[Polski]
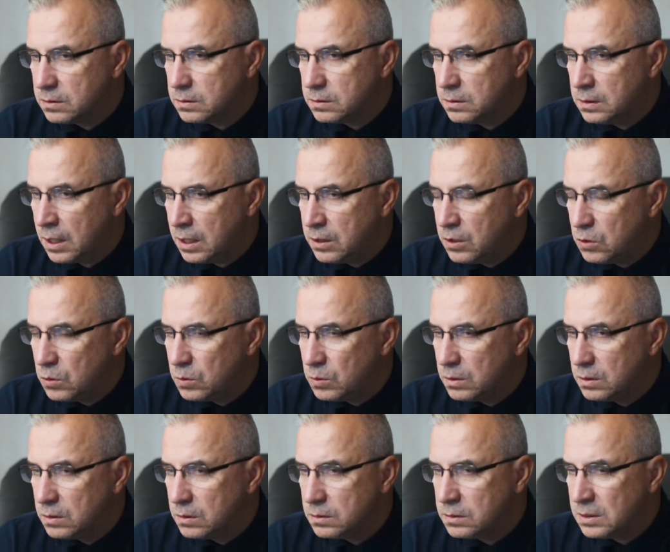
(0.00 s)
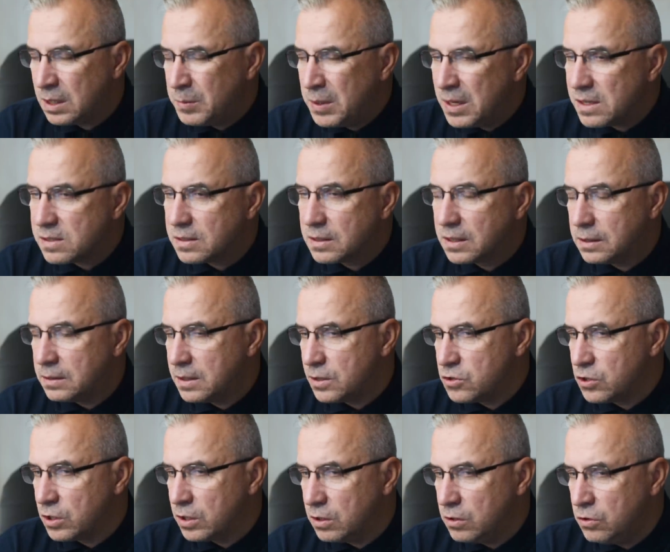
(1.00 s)
dają namiastkę
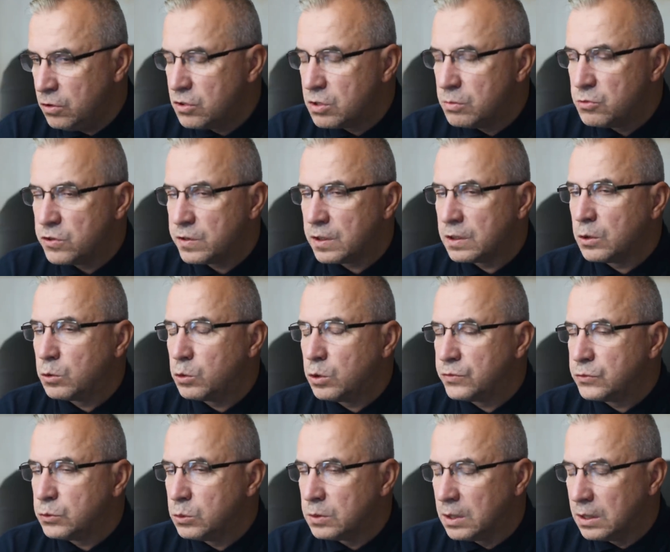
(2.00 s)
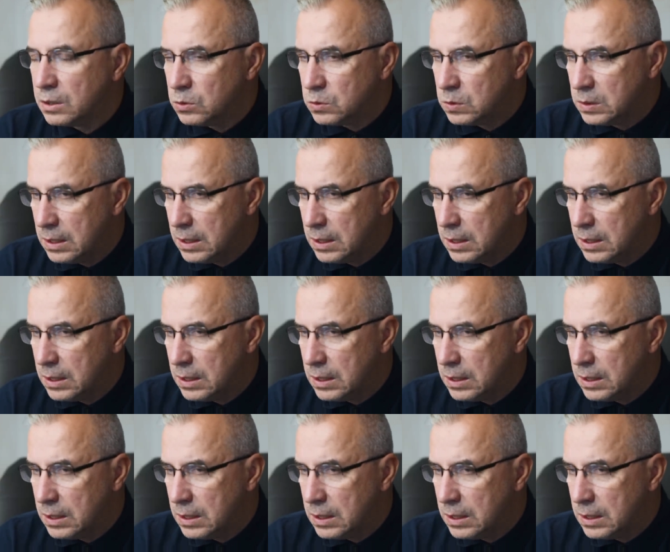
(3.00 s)
nadziei, niczym światełko w tunelu